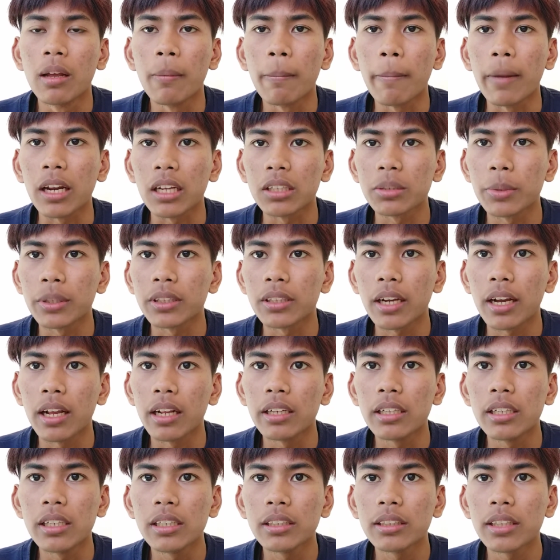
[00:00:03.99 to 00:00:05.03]
Pada kesempatan
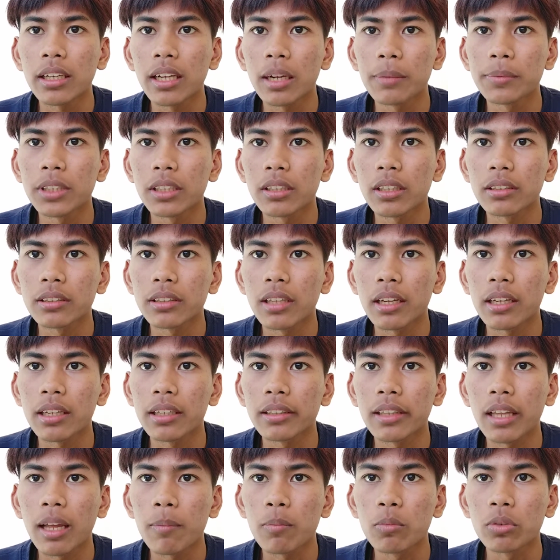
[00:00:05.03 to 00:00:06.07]
kali ini saya akan menceritakan tentang
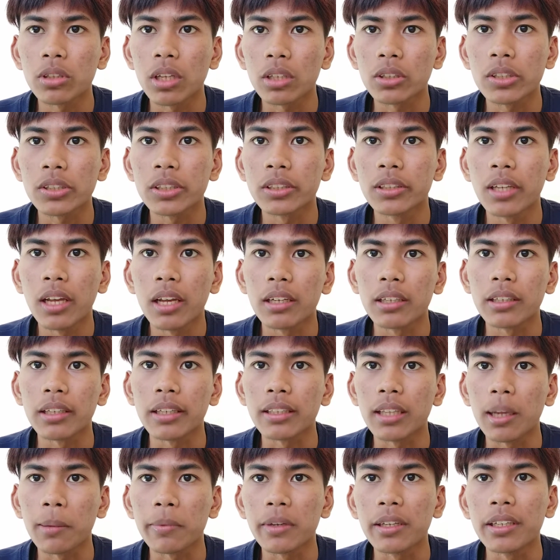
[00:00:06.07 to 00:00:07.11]
kitab Mustasar Zidan
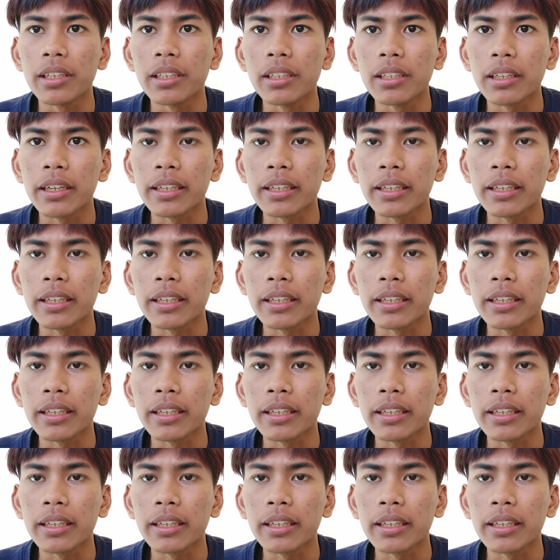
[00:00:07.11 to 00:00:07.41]
Kitab ini,